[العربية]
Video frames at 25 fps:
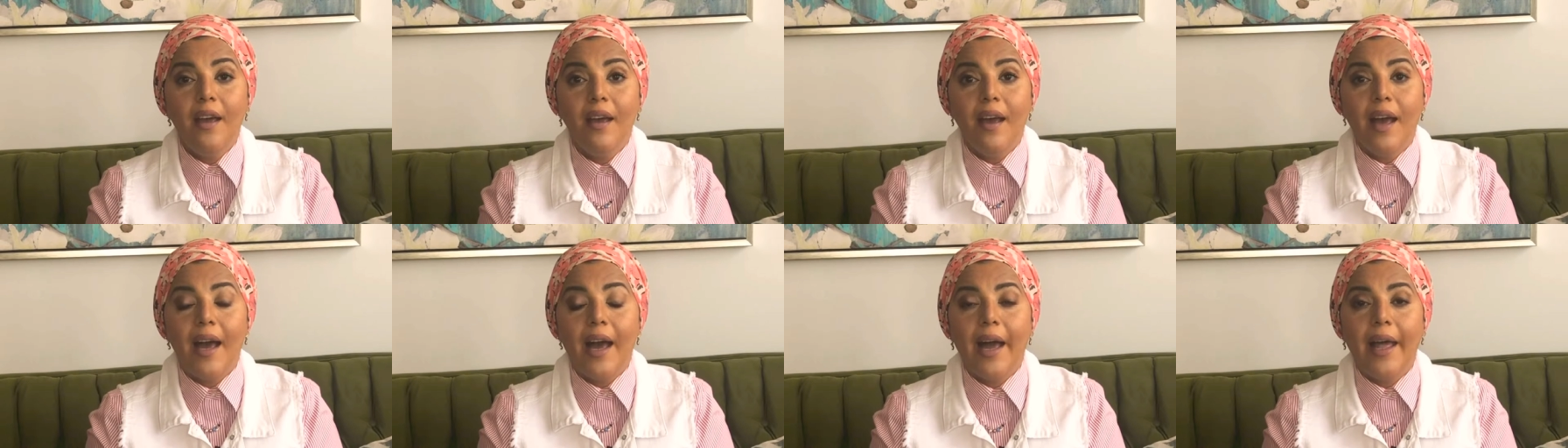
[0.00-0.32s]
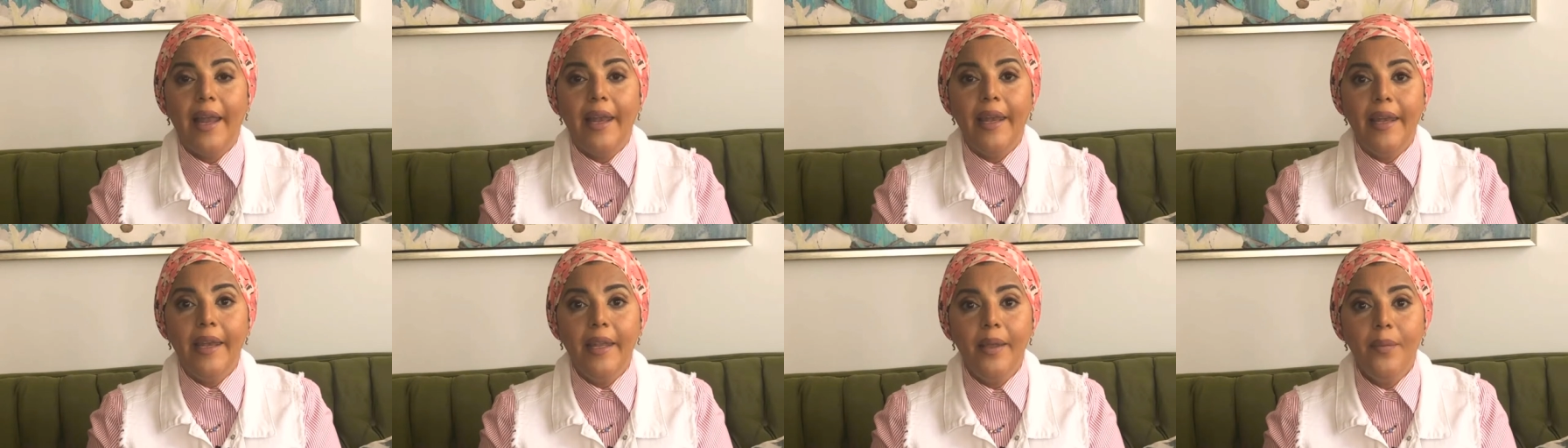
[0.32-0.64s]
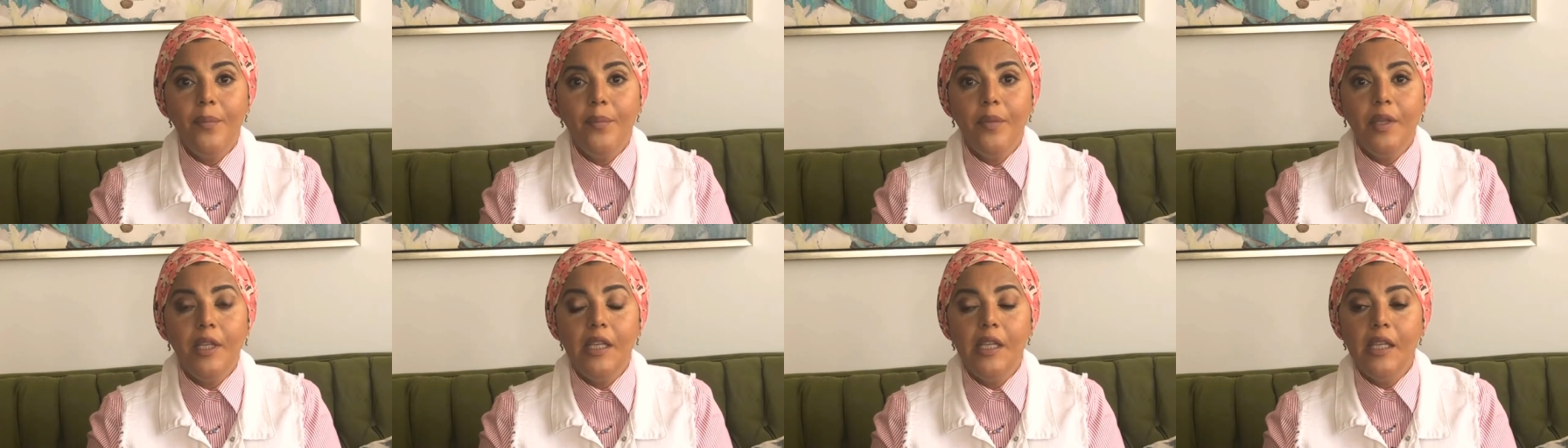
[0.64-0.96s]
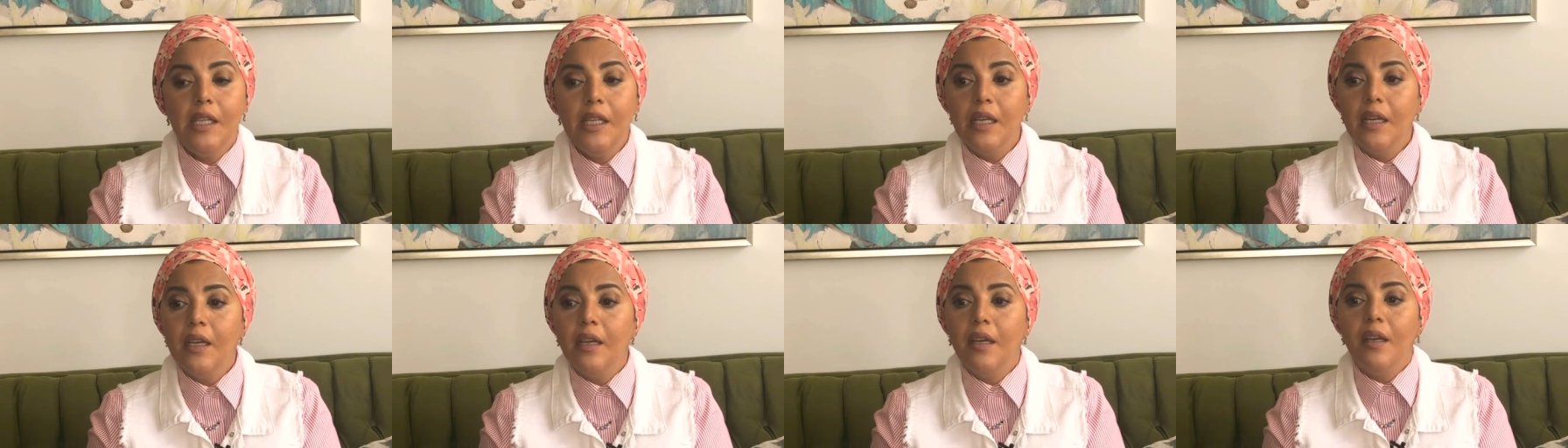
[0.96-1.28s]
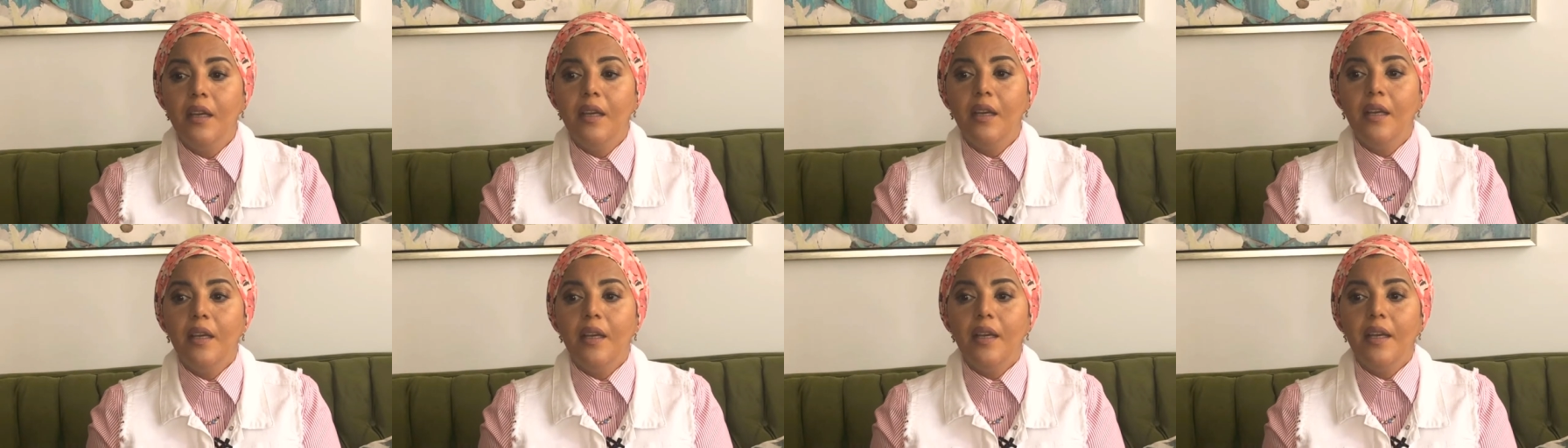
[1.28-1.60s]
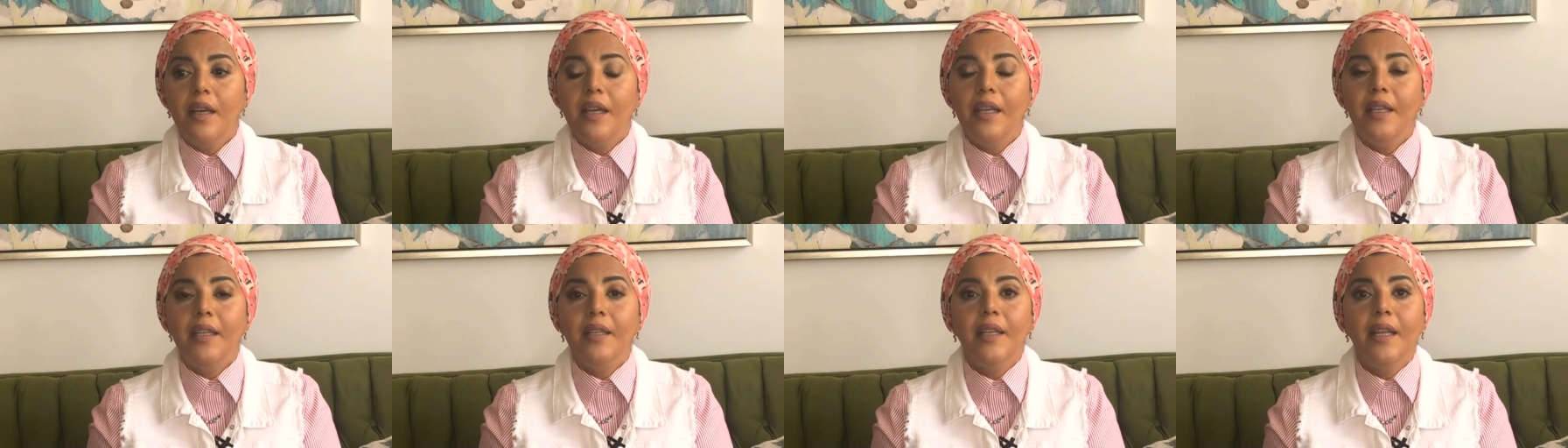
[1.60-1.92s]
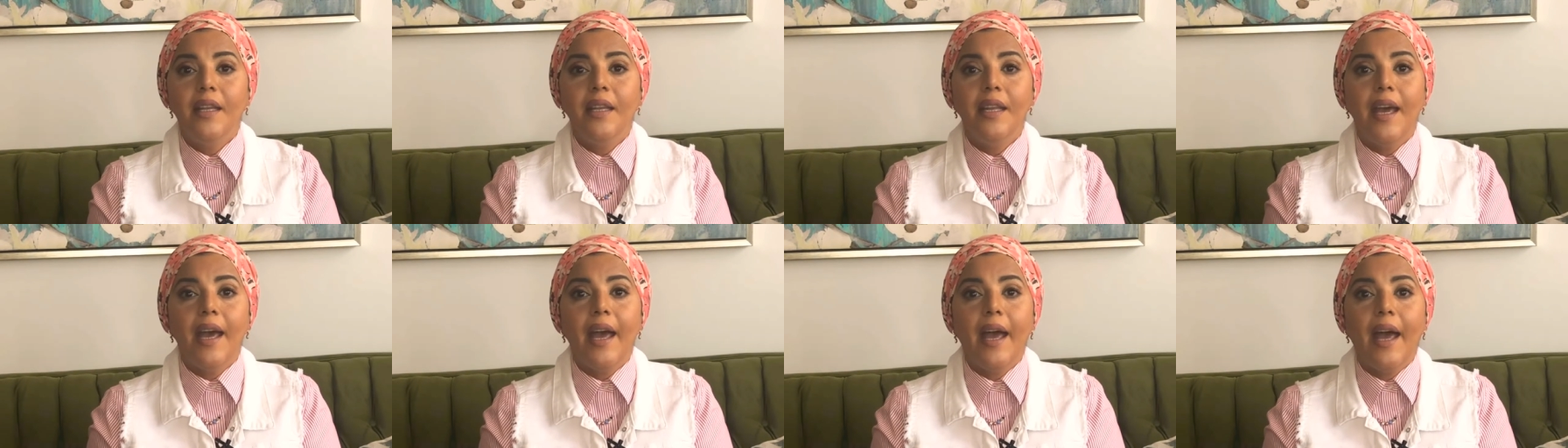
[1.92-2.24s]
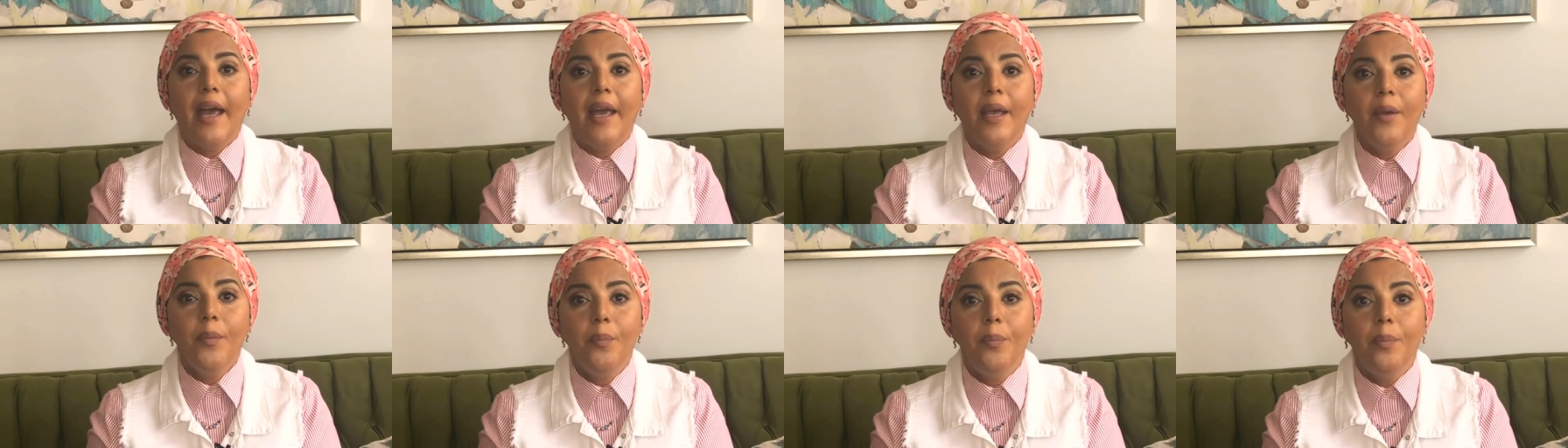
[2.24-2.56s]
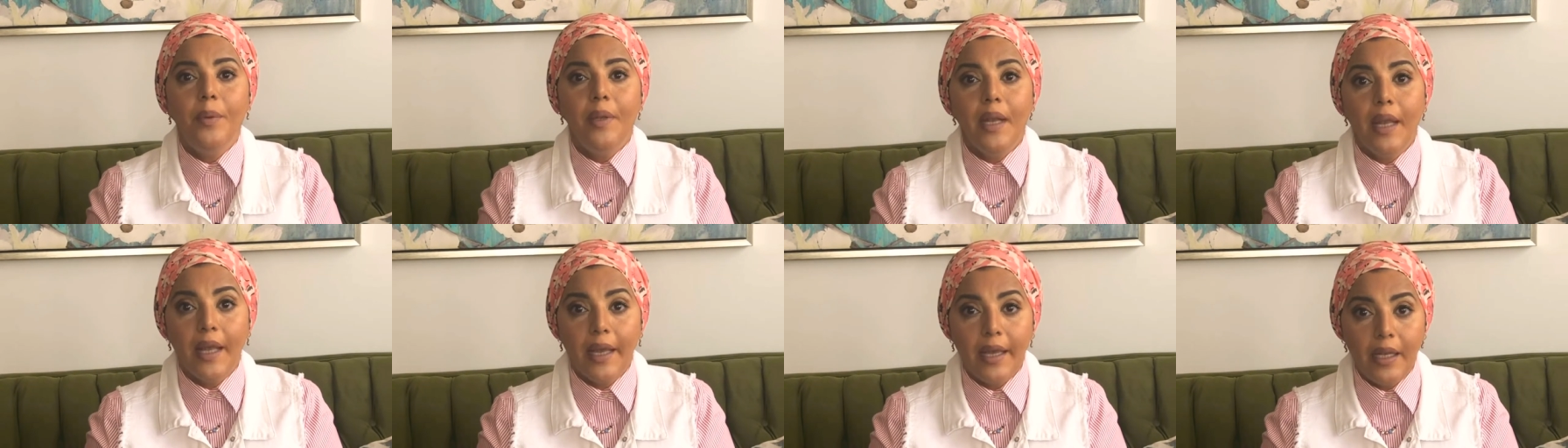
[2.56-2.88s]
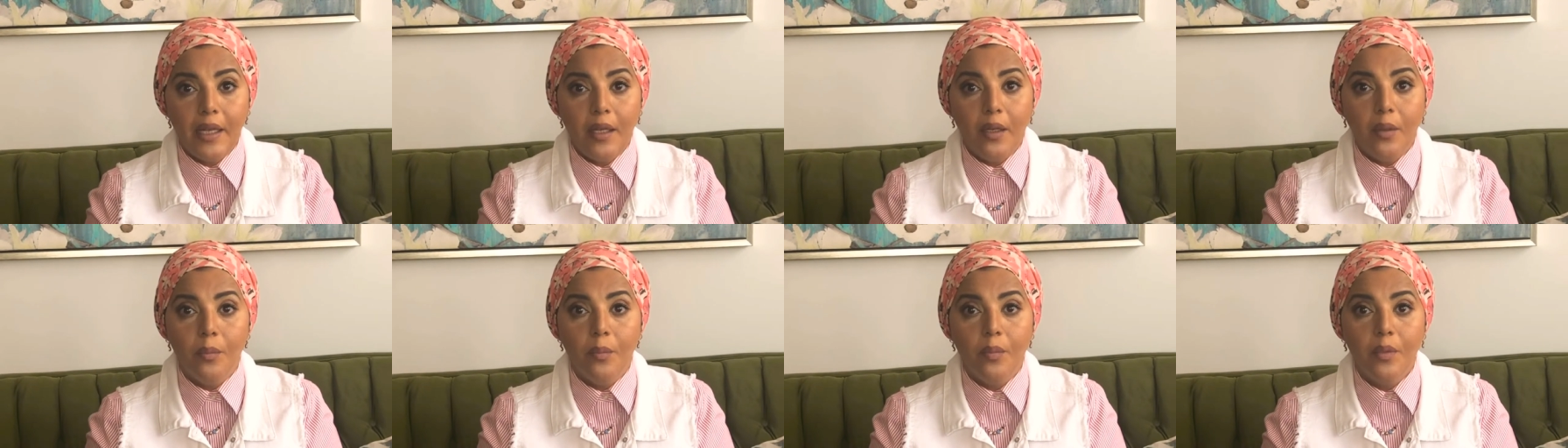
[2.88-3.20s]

علمني إن أنا أحب العلم